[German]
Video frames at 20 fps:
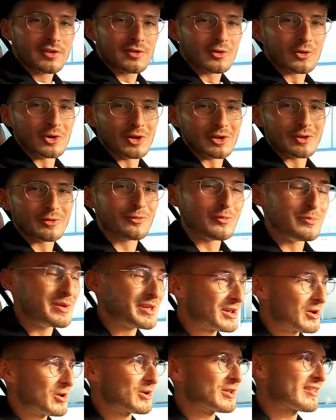So Leute, für
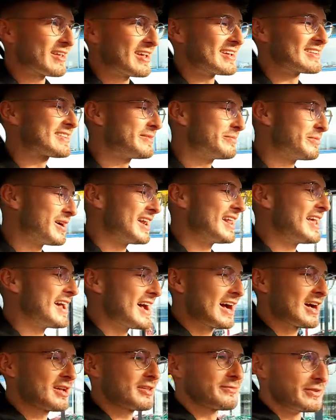mich auch das erste Mal
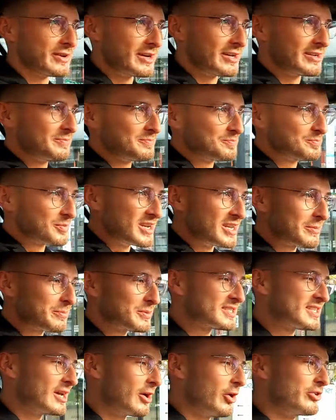R8 fahren, bin ich
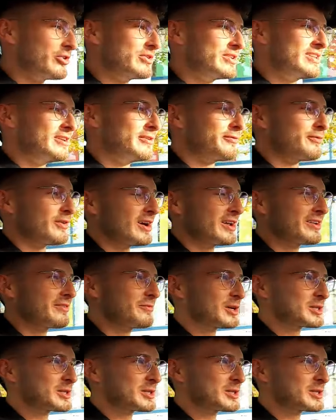bisher auch noch nie gefahren.